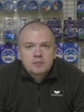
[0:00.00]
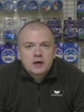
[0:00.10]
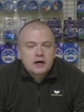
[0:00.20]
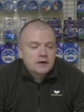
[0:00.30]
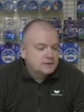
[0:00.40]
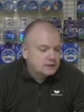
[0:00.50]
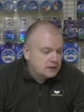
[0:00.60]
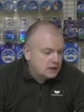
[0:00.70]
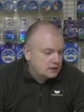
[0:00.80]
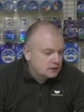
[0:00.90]
по
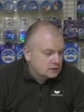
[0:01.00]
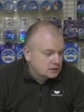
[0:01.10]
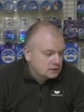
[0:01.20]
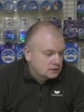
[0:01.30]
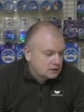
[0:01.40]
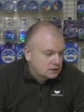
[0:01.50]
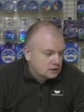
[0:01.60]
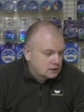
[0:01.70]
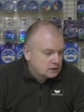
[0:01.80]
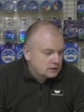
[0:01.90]
всей
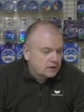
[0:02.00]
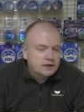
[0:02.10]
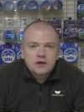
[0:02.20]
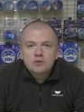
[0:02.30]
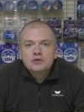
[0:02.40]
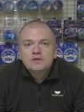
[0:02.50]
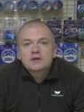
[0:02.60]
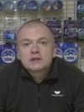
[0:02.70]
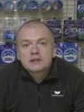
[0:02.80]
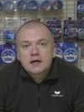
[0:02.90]
своей
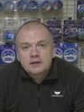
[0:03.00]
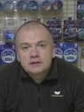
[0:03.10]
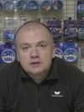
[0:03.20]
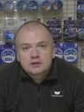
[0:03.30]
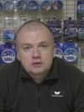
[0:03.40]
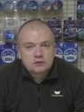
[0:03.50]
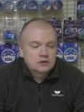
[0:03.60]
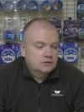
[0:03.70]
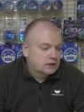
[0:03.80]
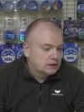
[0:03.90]
универсальности, что
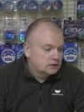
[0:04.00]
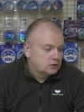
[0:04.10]
называется.